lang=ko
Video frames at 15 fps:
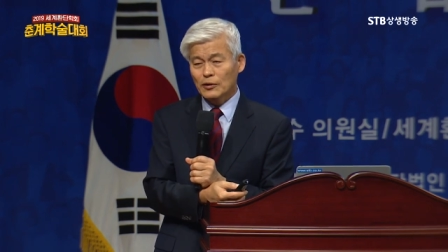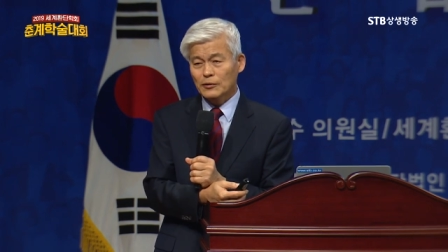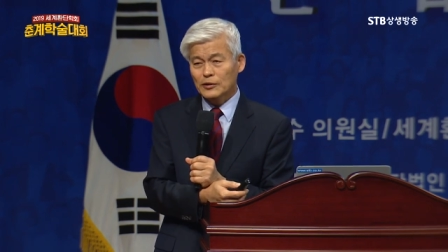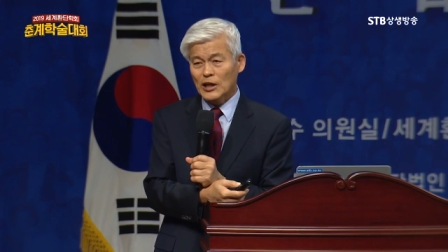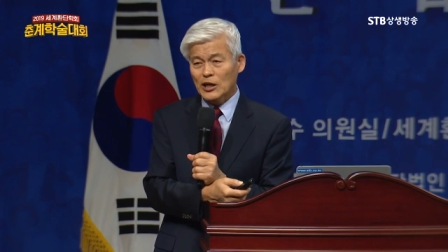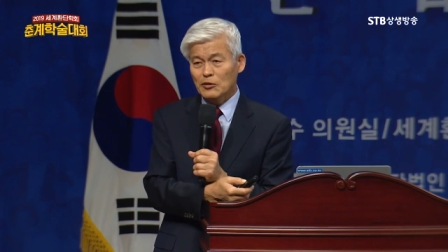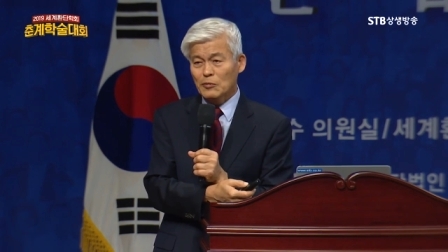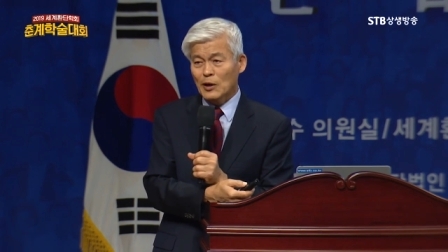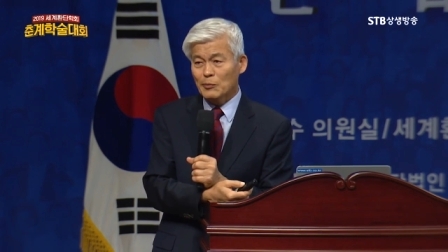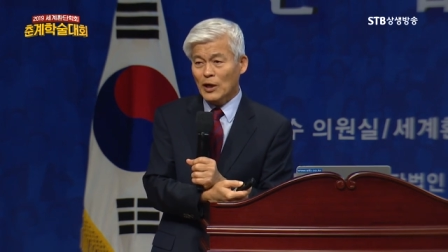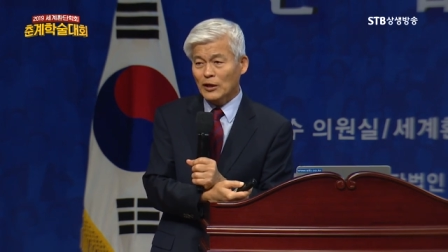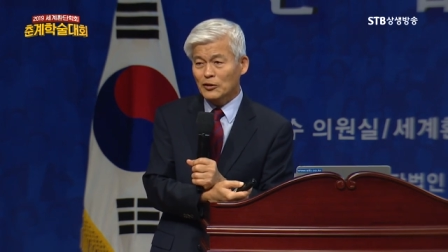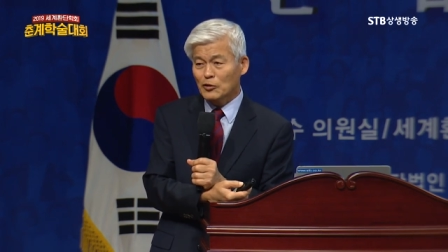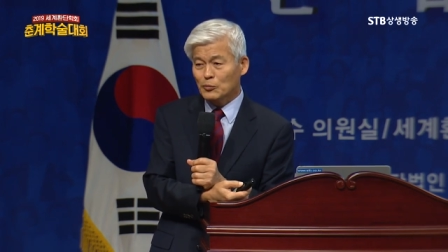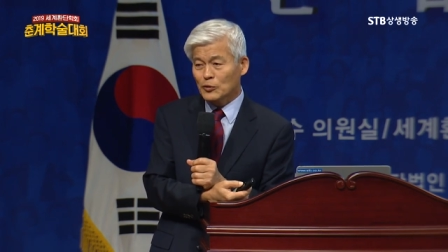자기 마음에
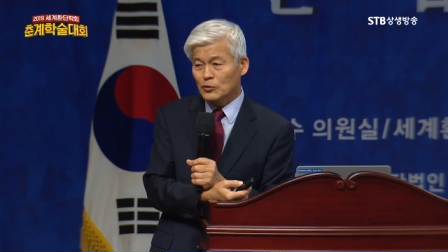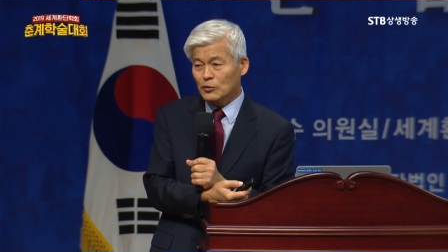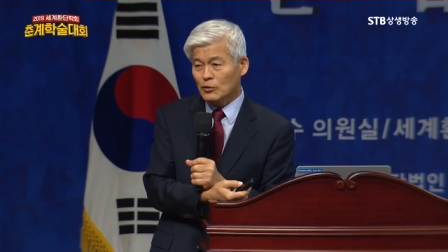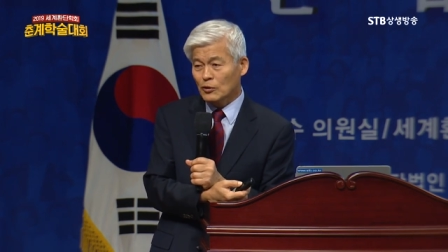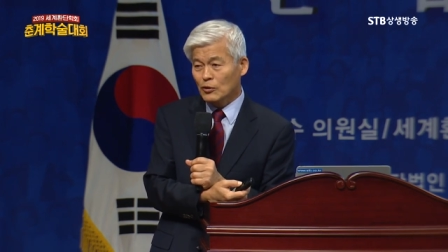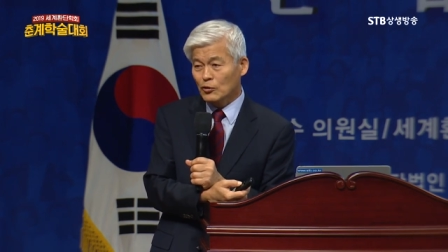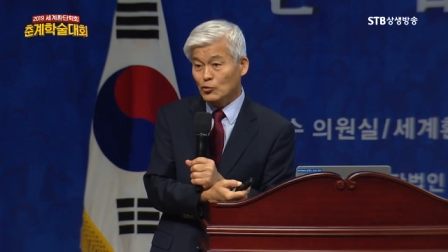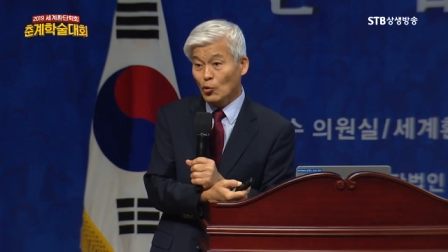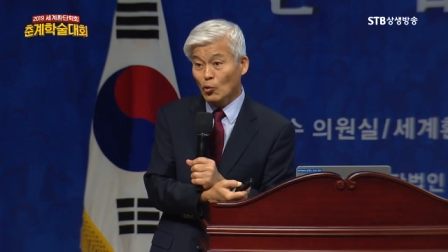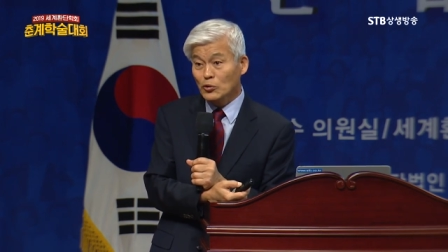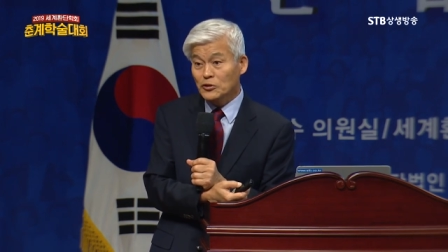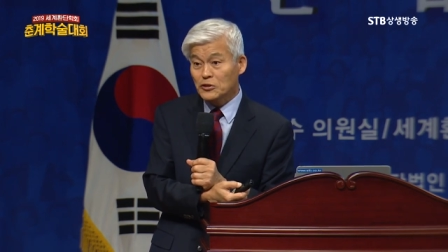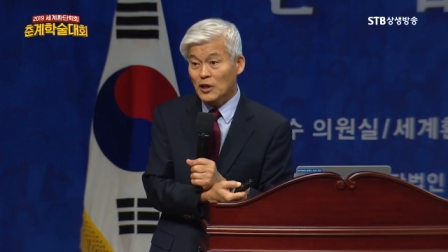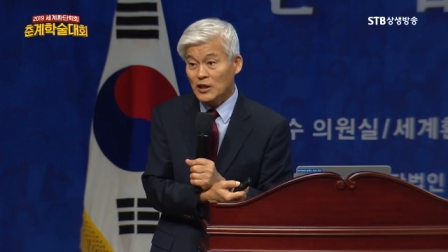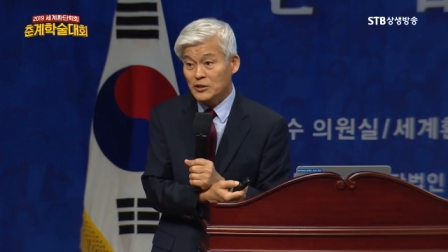안 들면
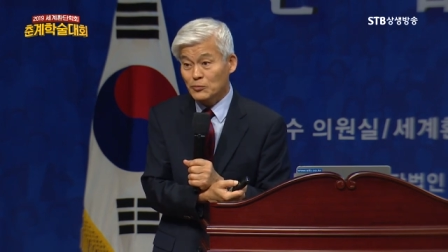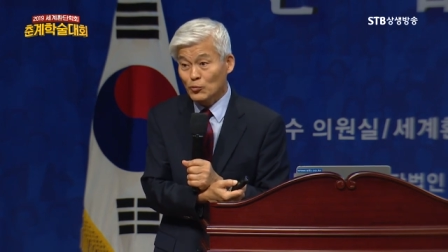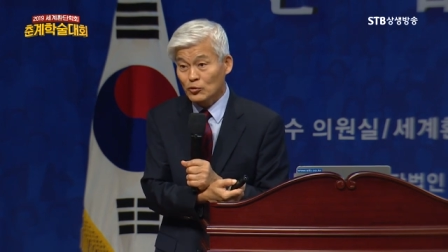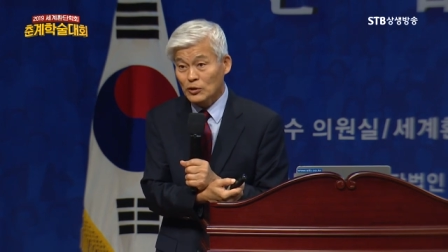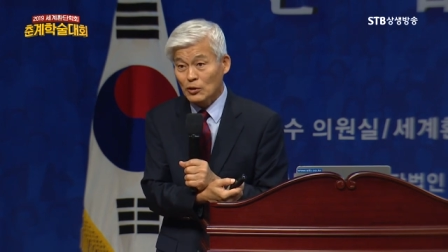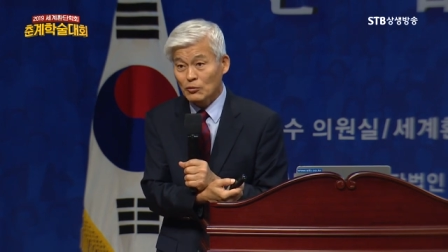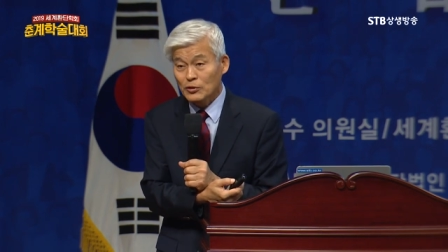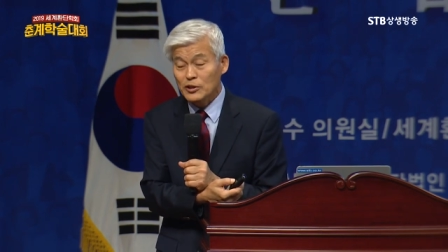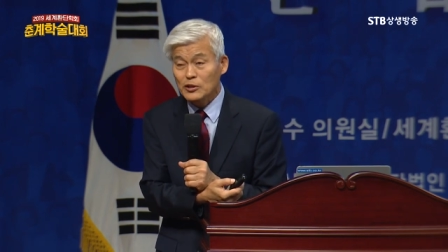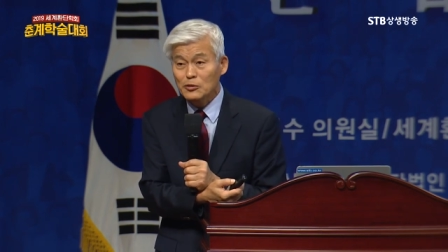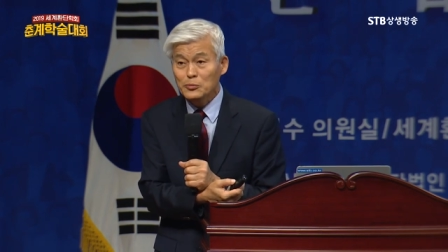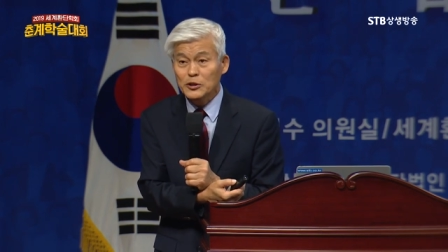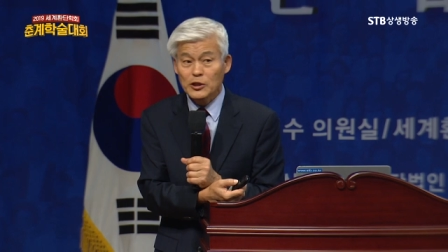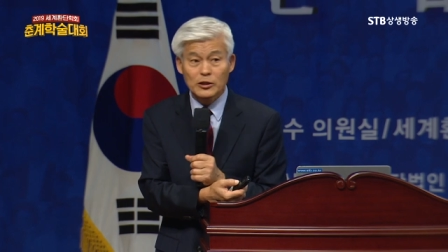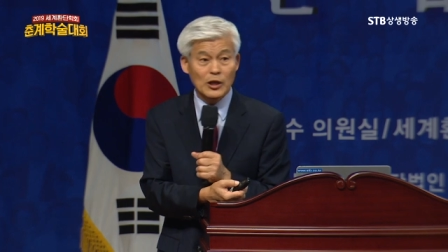용서하지 못하고
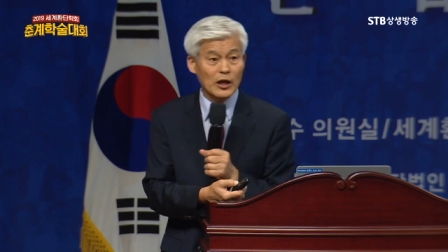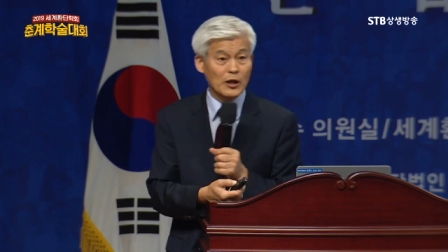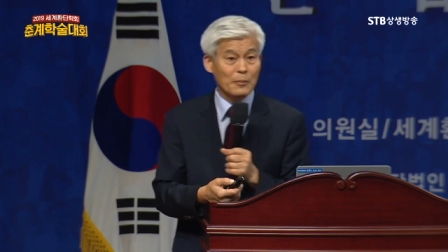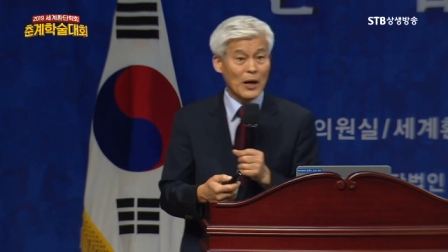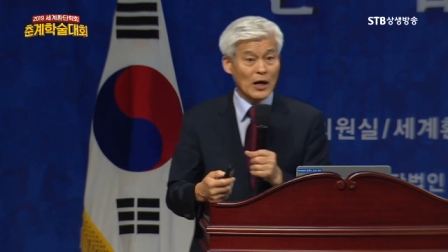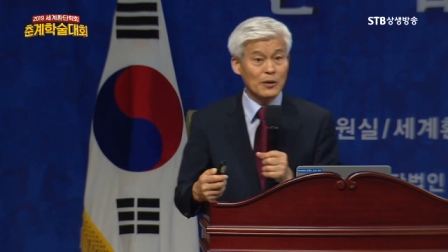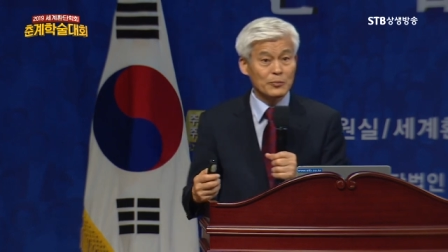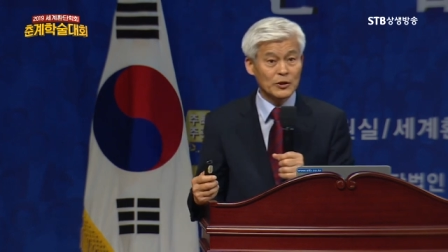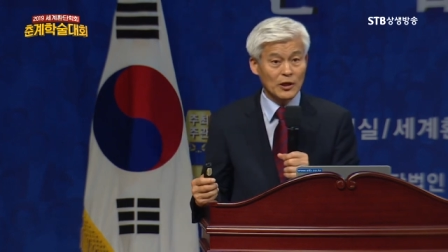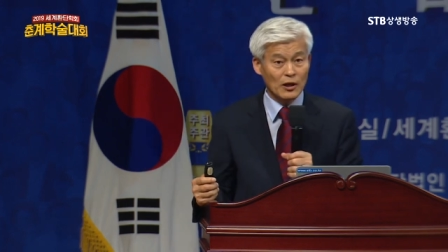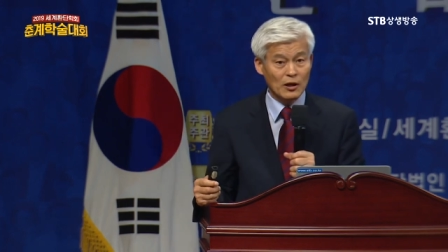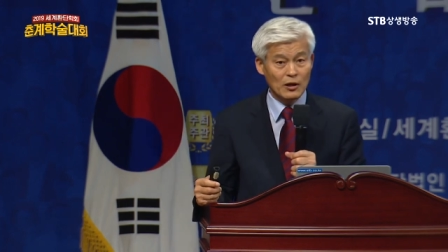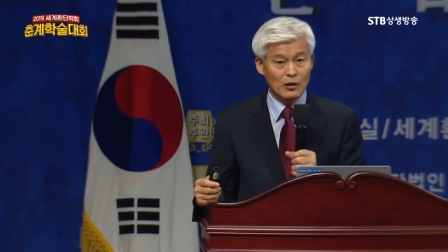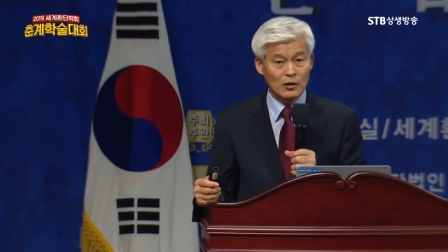이러면 이제 나라 망합니다.